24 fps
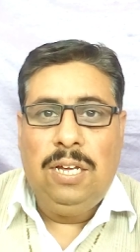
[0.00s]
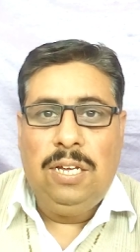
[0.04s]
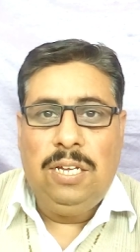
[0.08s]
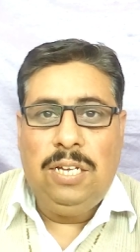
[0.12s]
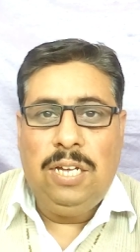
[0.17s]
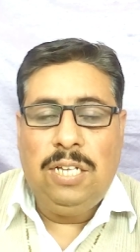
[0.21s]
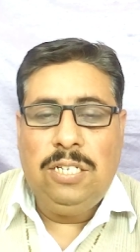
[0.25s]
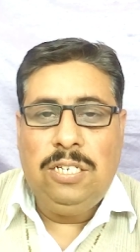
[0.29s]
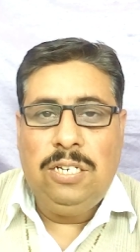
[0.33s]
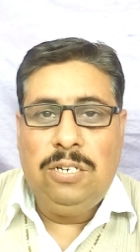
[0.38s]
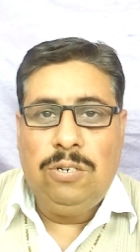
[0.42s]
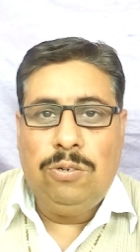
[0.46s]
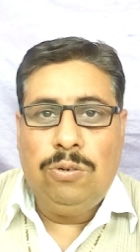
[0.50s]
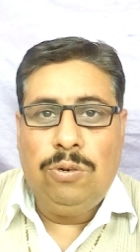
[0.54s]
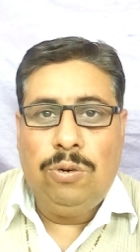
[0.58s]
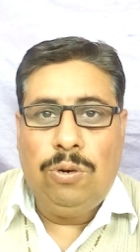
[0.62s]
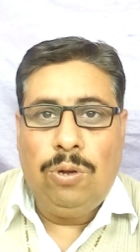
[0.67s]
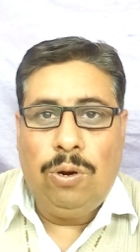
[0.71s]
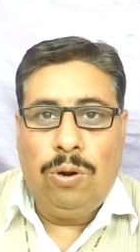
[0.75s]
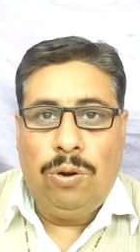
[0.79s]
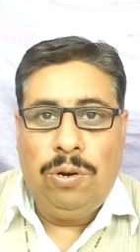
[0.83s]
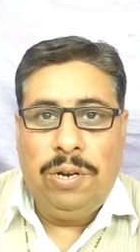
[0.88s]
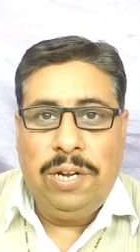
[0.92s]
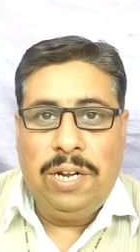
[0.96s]
या जिनको
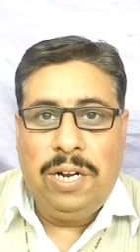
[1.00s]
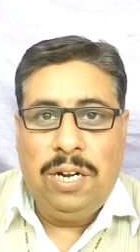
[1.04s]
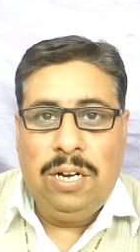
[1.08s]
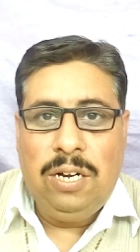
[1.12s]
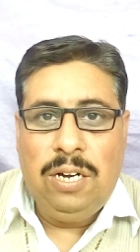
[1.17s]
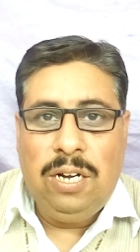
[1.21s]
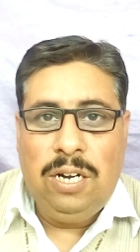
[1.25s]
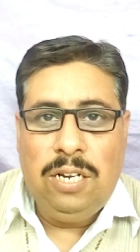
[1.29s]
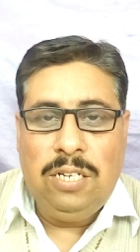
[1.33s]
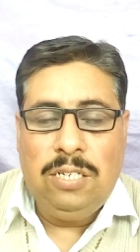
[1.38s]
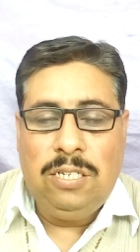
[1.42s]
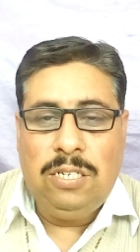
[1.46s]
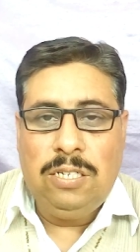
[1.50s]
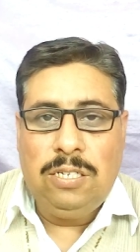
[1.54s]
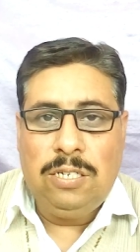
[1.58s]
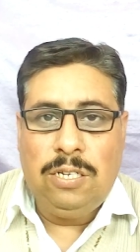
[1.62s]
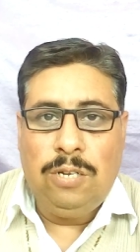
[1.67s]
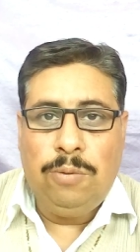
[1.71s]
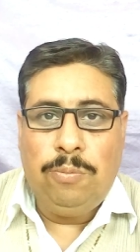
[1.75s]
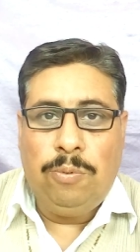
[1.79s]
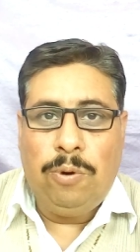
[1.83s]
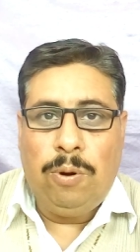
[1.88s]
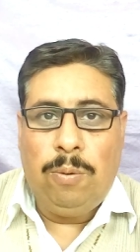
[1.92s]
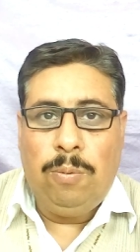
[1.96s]
क्रॉनिक किडनी डिजीज
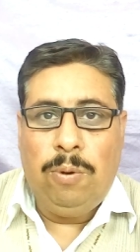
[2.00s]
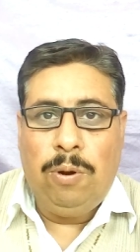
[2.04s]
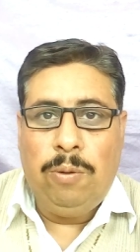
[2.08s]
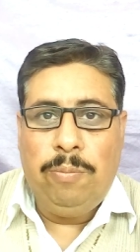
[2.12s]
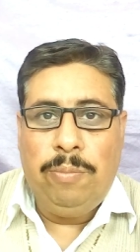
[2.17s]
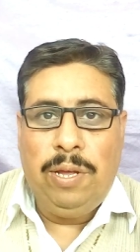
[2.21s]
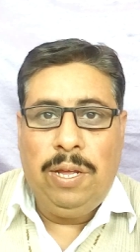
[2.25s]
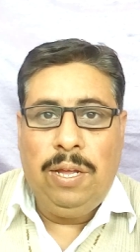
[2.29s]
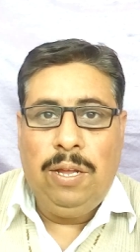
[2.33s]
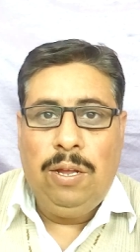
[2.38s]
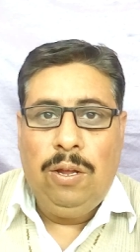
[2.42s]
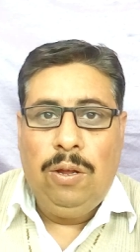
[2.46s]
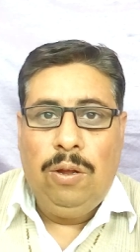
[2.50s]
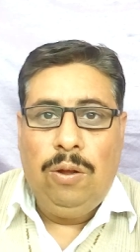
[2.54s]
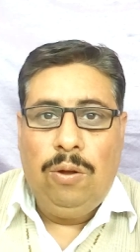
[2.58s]
की प्रॉब्लम है